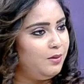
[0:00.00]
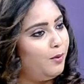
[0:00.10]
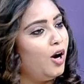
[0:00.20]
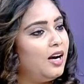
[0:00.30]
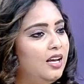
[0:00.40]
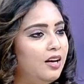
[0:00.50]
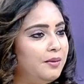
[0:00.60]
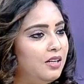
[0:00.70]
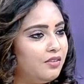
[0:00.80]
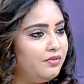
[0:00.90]
வந்து மாடலிங்
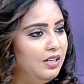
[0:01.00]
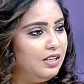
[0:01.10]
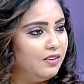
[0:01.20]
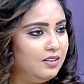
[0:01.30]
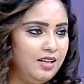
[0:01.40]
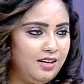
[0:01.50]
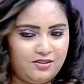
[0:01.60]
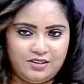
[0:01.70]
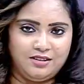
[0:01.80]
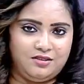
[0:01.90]
அப்படின்ற ஃபீல்டை வந்து நிறைய
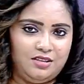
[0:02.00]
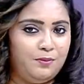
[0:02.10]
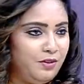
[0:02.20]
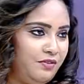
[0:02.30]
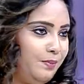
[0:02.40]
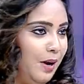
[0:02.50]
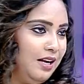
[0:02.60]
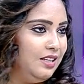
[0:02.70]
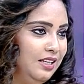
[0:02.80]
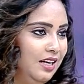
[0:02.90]
டிரான்ஸ்ஜெண்டர் ப்ரிஃபர்
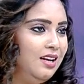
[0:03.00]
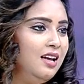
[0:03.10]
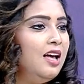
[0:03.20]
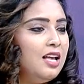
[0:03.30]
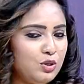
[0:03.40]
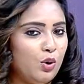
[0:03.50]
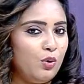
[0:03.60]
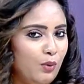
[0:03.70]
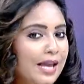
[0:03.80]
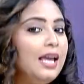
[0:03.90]
பண்ணதில்லை ஸோ
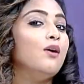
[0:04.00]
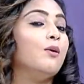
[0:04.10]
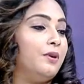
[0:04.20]
வை அவங்க